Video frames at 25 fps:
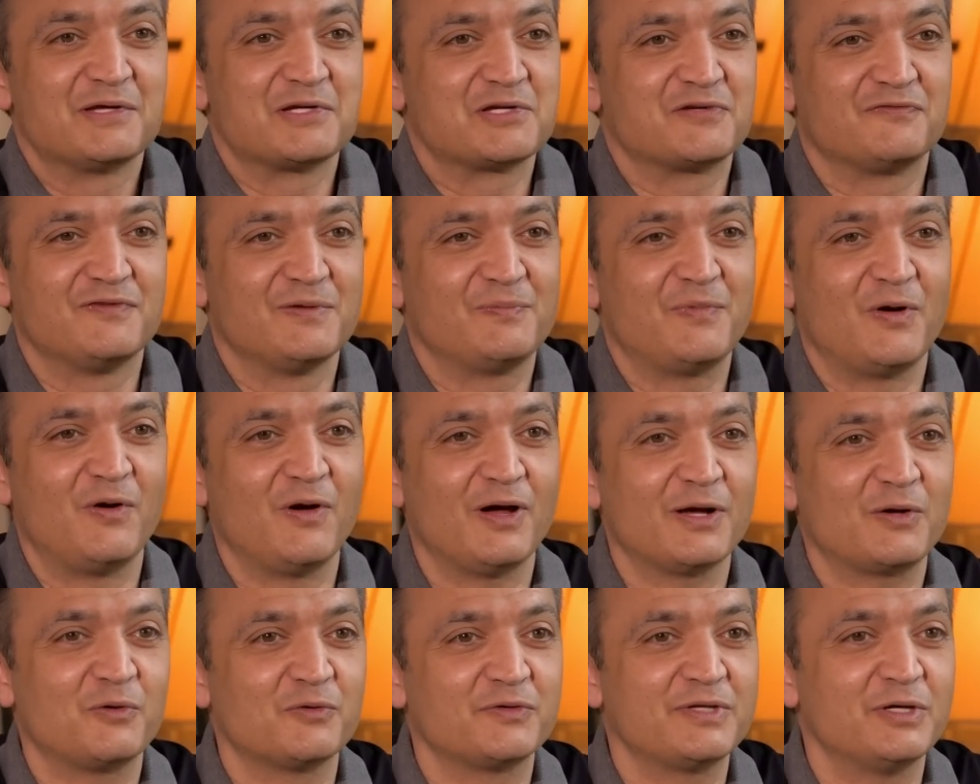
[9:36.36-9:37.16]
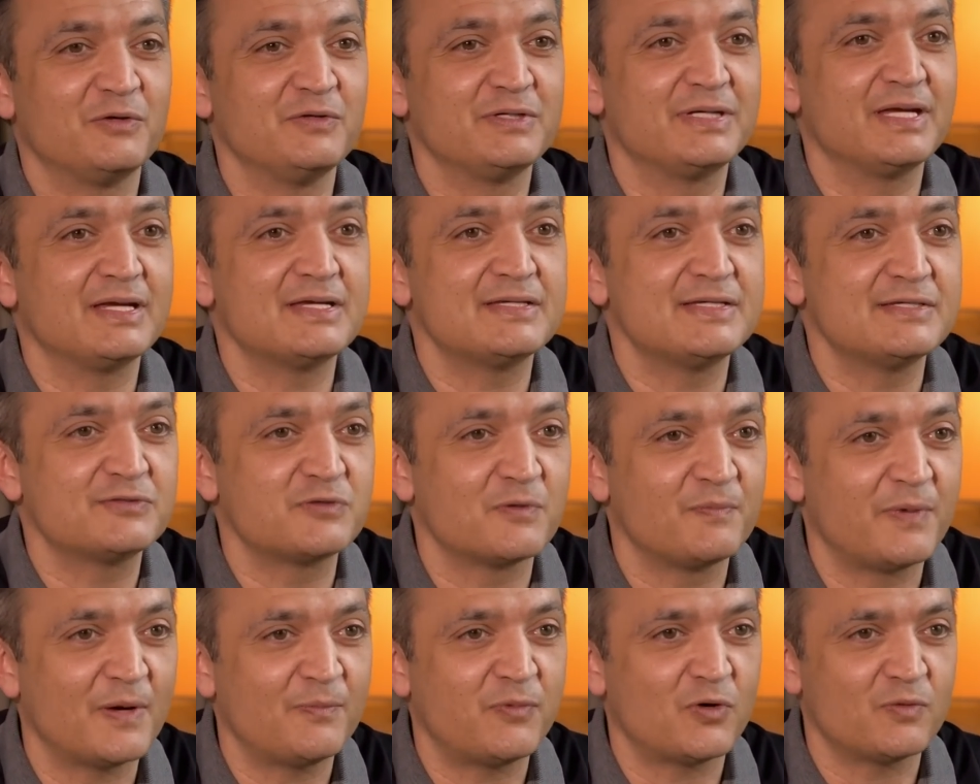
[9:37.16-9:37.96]
je ne vais pas en raconter une qui
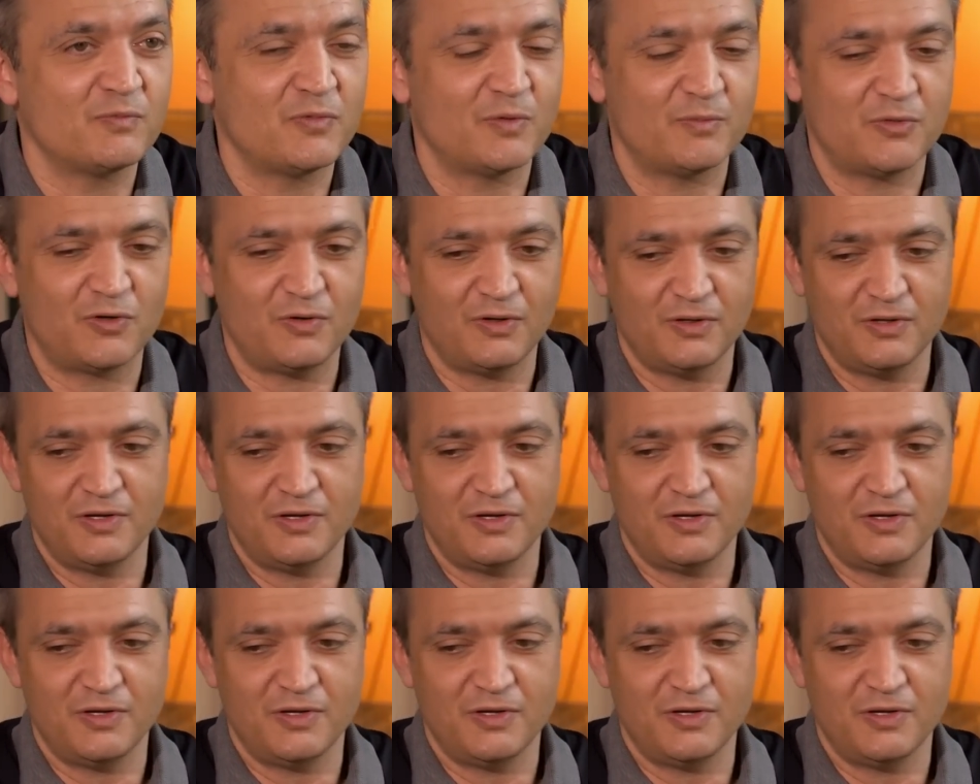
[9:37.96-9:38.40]
n'existe pas pour le moment.